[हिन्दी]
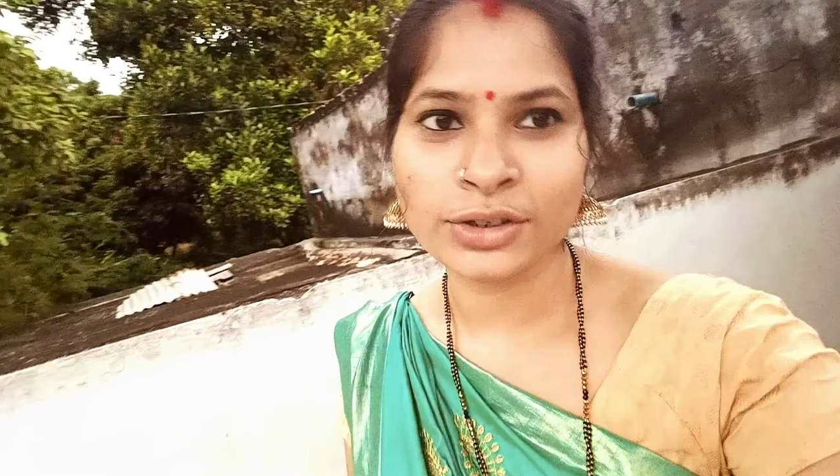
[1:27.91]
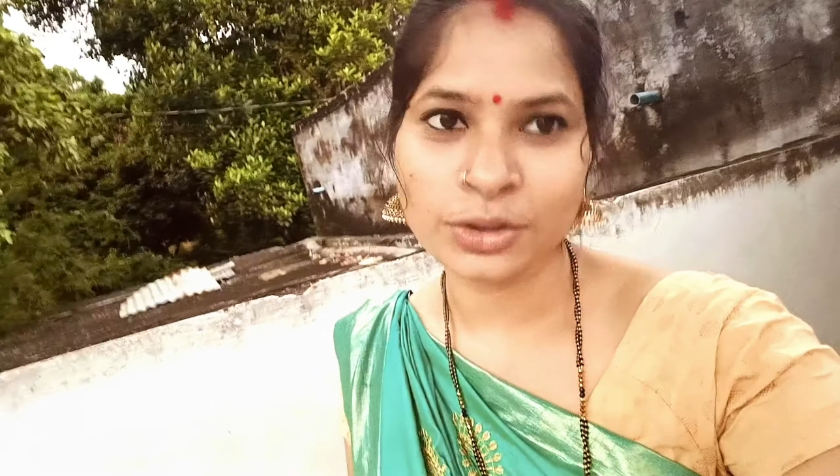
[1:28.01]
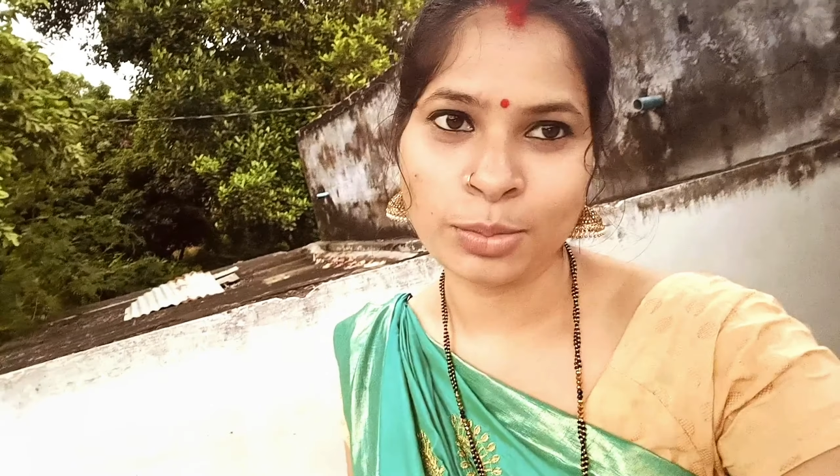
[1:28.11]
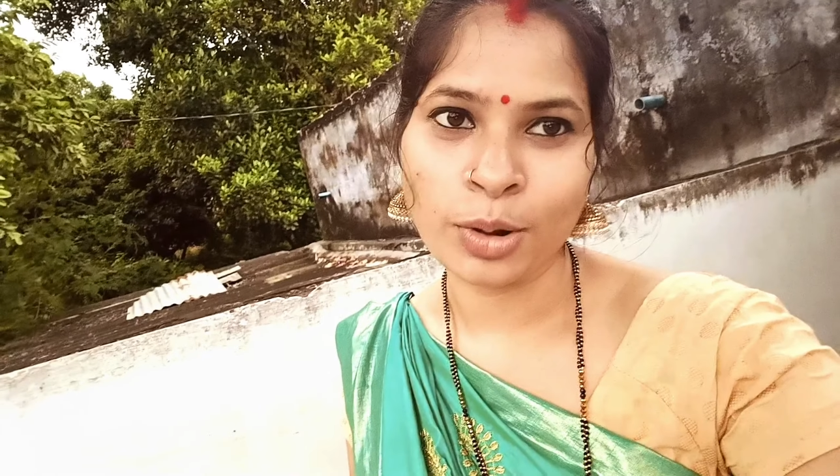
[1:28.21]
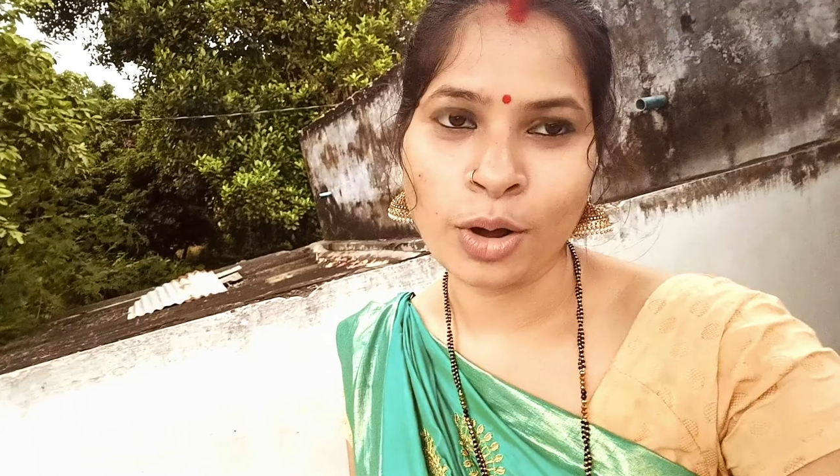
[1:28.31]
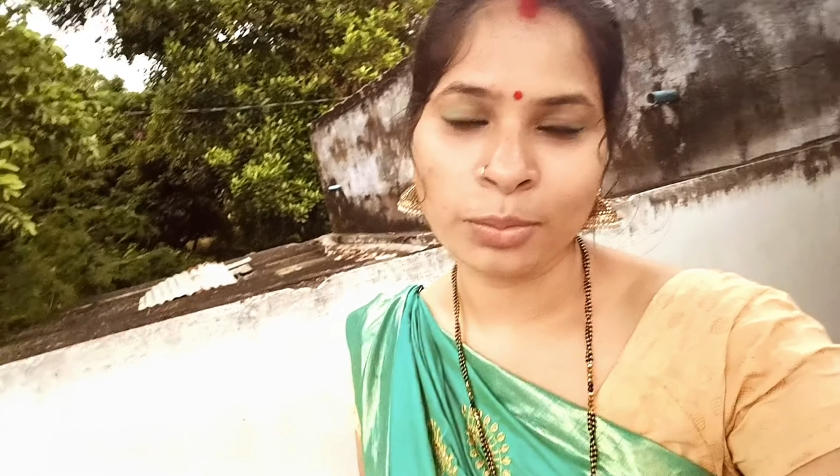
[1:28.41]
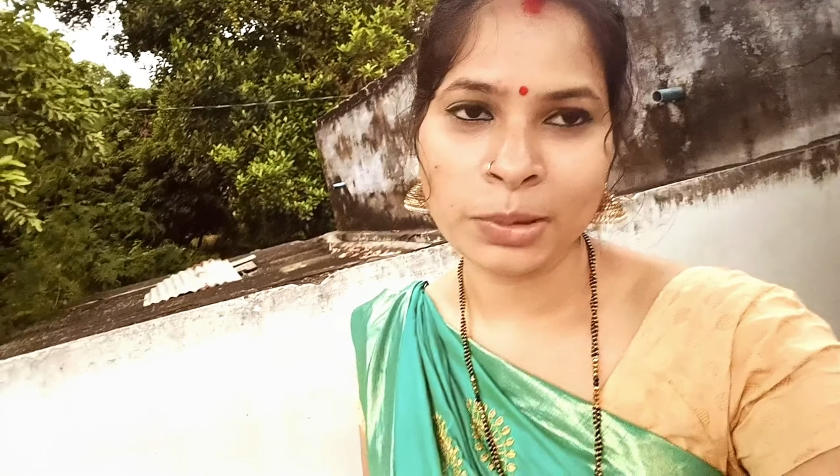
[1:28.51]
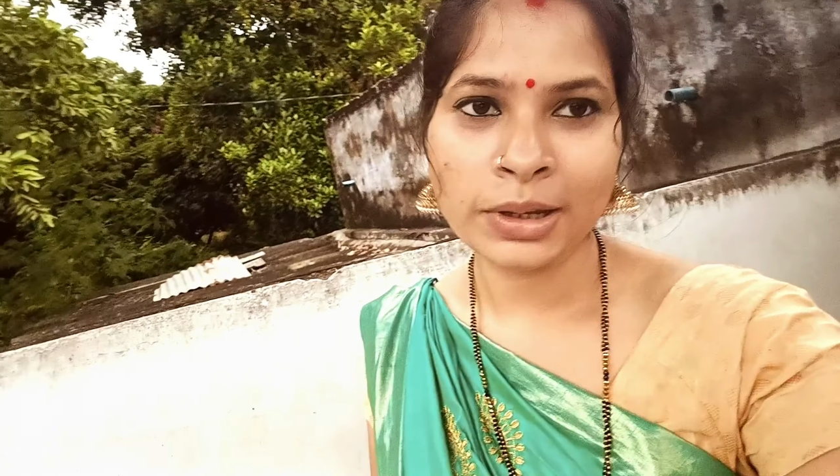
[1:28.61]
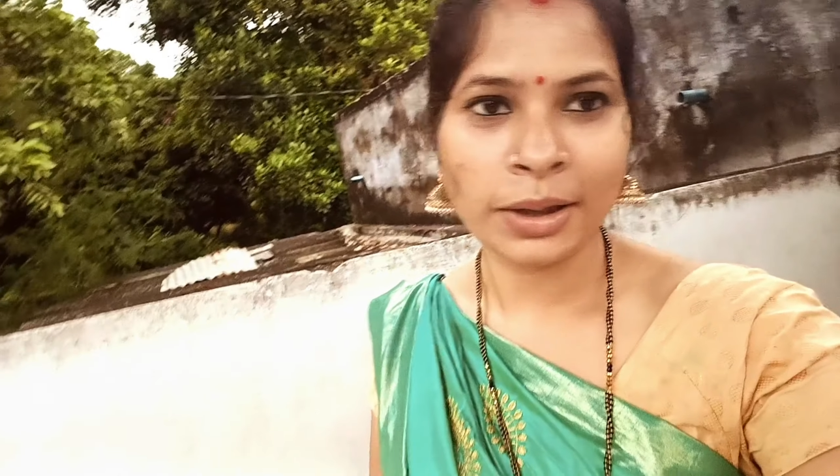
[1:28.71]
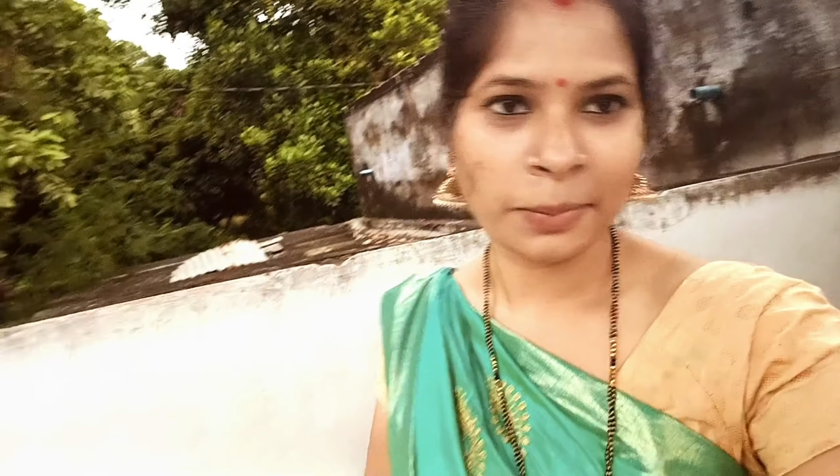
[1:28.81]
नेक्स्ट ब्लॉग
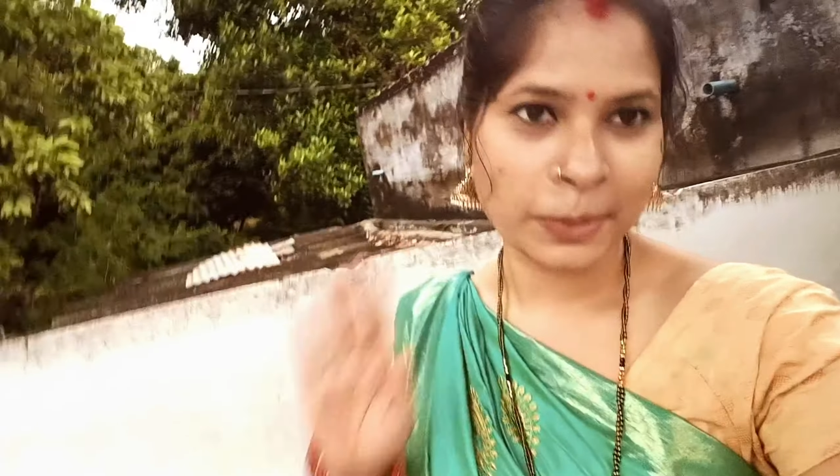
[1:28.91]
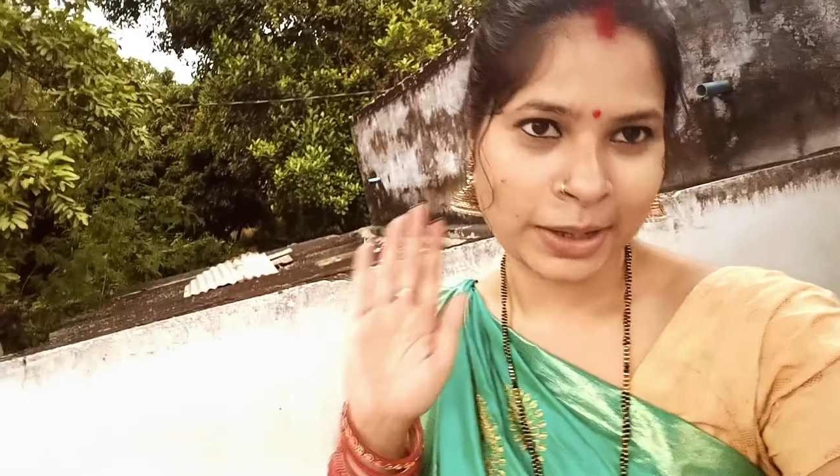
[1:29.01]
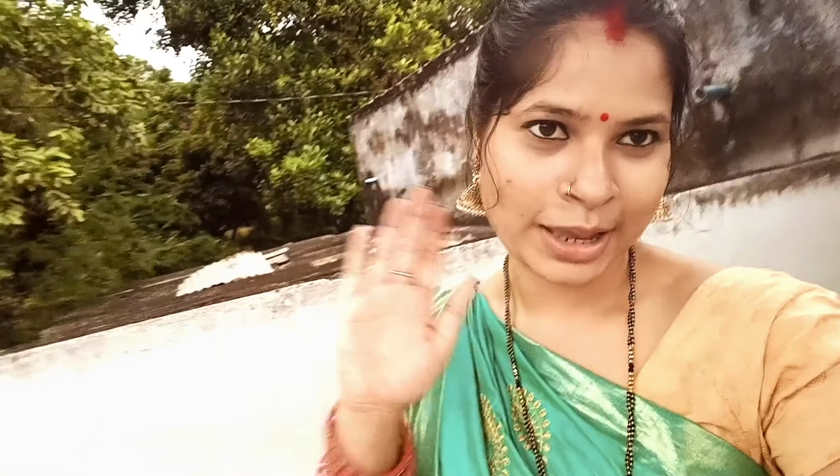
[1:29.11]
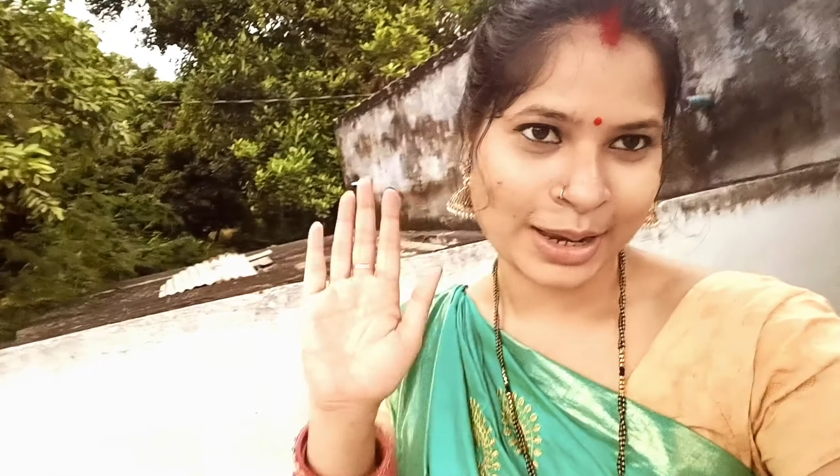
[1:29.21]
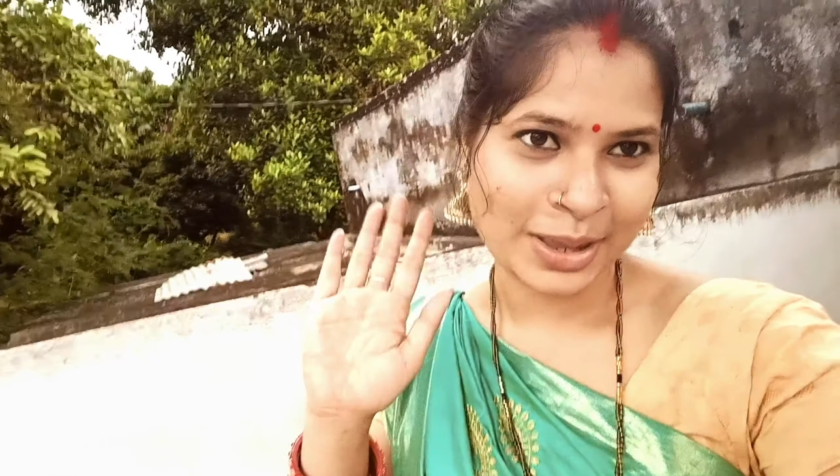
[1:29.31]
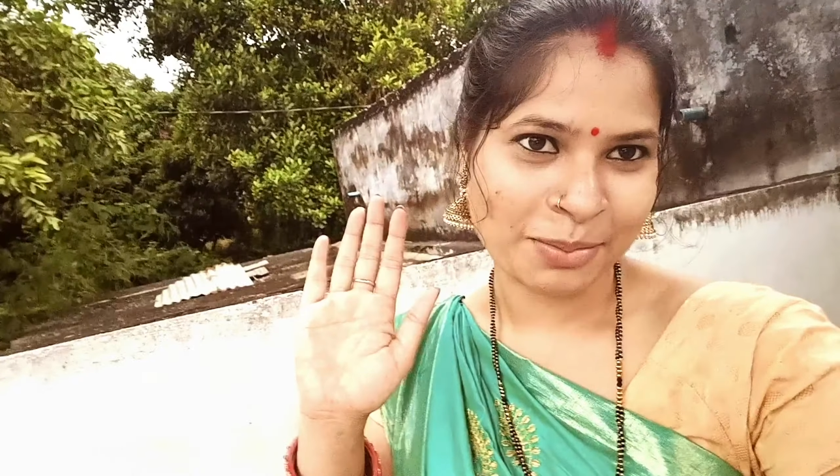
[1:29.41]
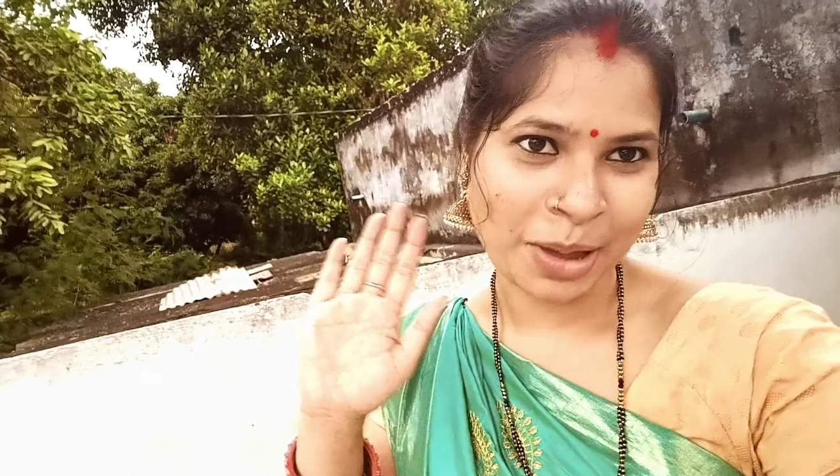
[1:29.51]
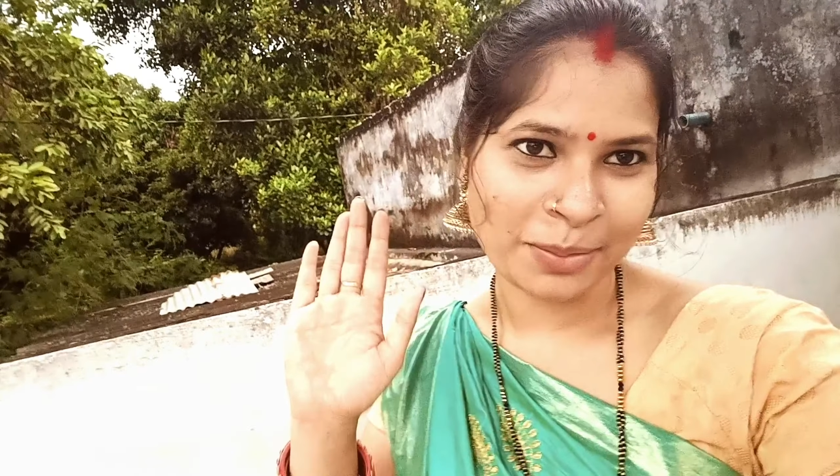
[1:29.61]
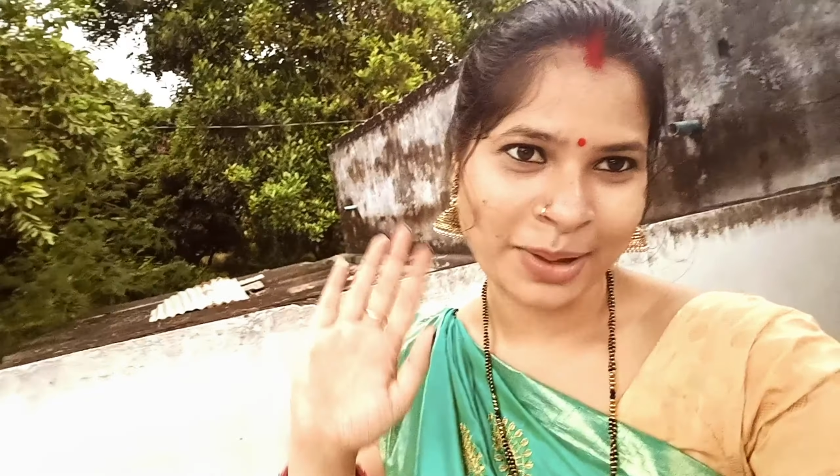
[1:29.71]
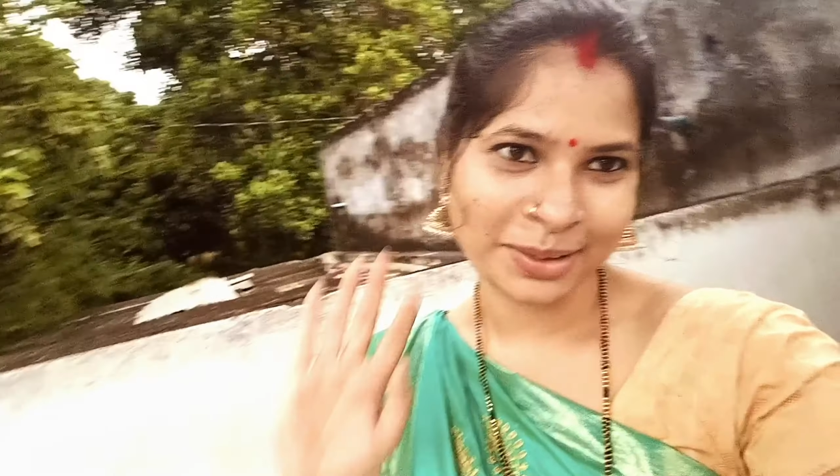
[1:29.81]
में अभी के लिए
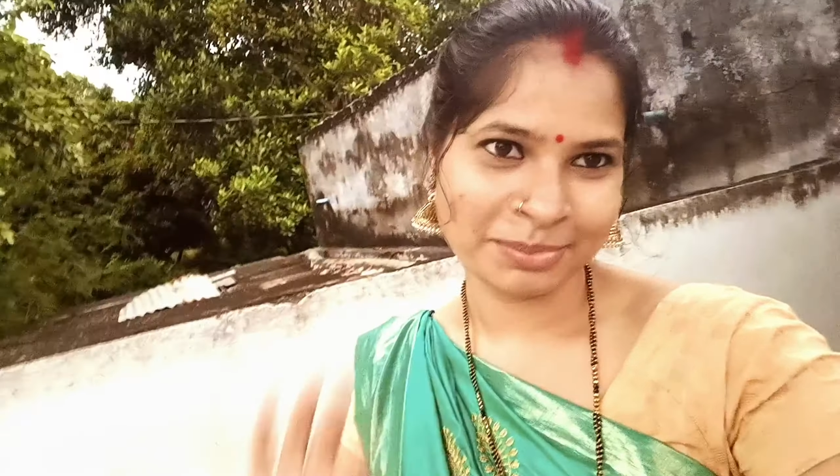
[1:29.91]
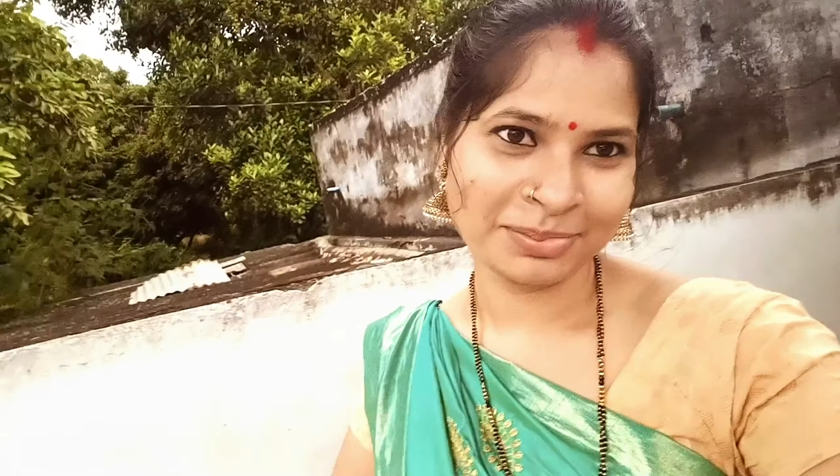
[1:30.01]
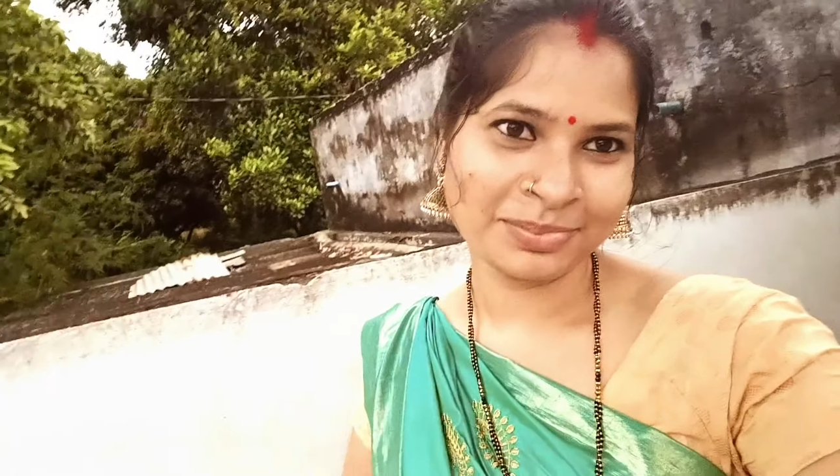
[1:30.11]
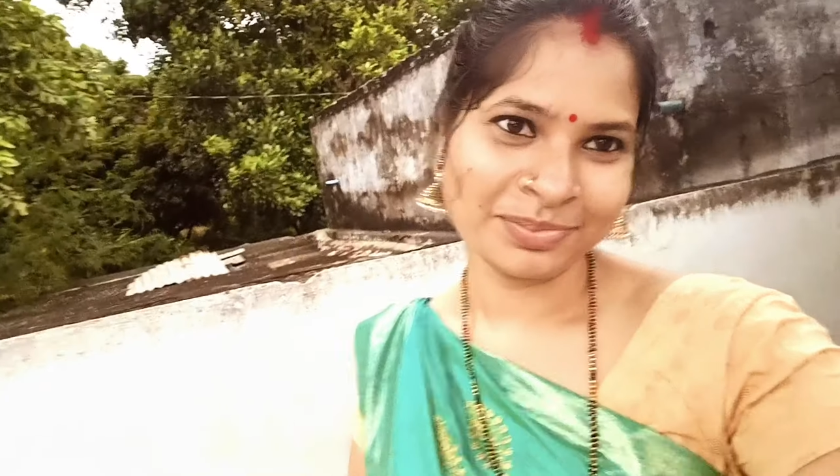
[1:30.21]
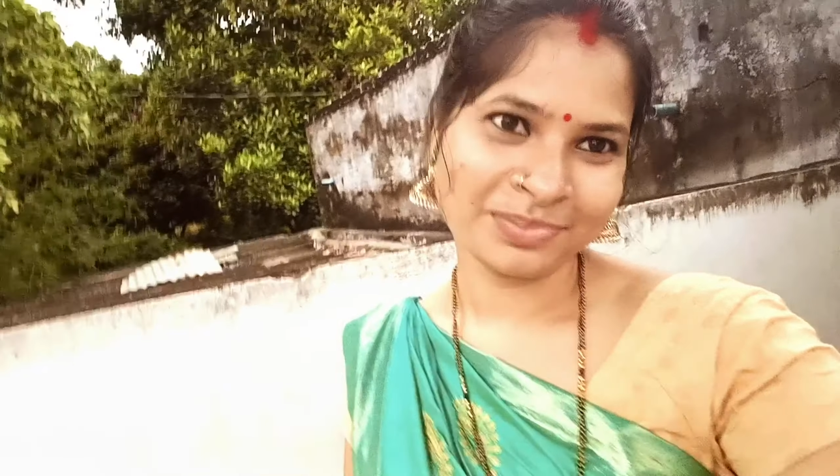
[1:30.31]
बाय बाय